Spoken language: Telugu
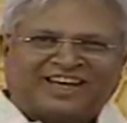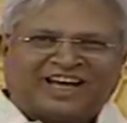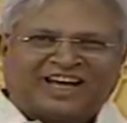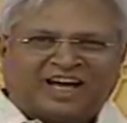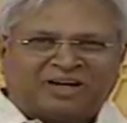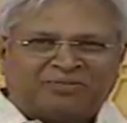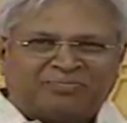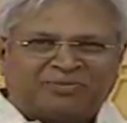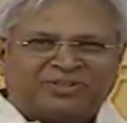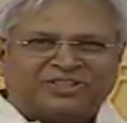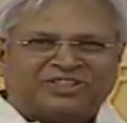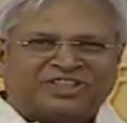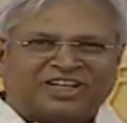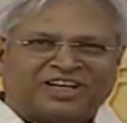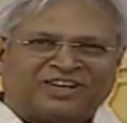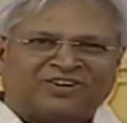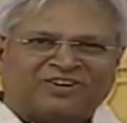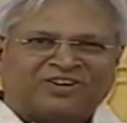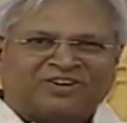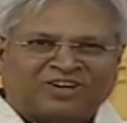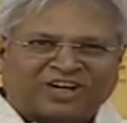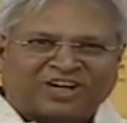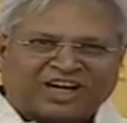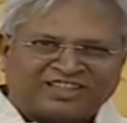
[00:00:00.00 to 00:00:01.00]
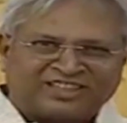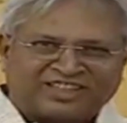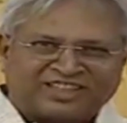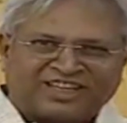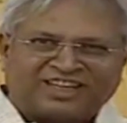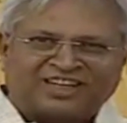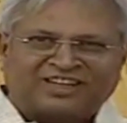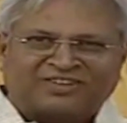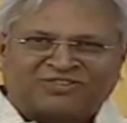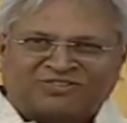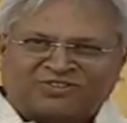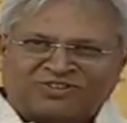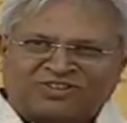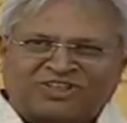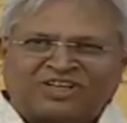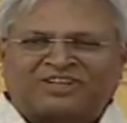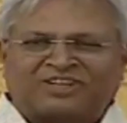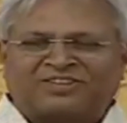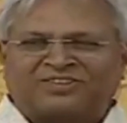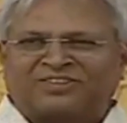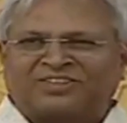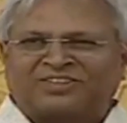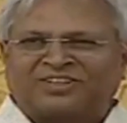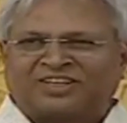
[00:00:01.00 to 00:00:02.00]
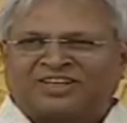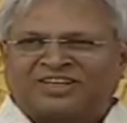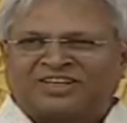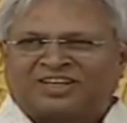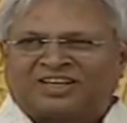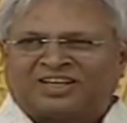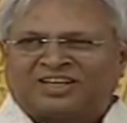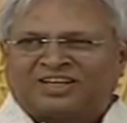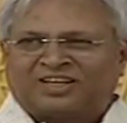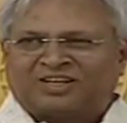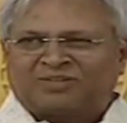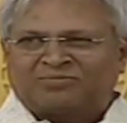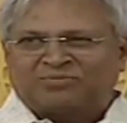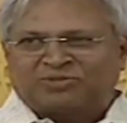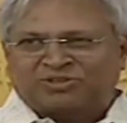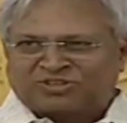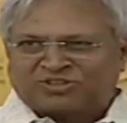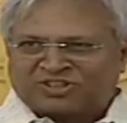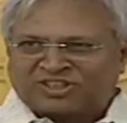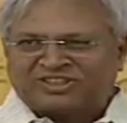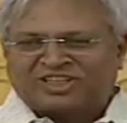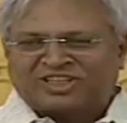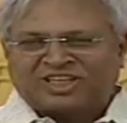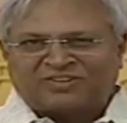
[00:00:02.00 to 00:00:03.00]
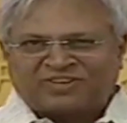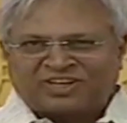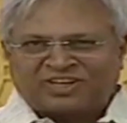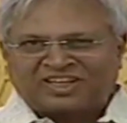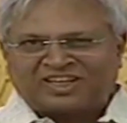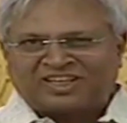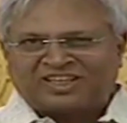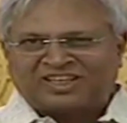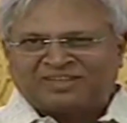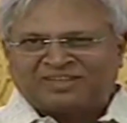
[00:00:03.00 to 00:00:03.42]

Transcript: అనిపించే లెవెల్లో రాశానని అనుకుంటున్నాను పుస్తకం చదివాక అది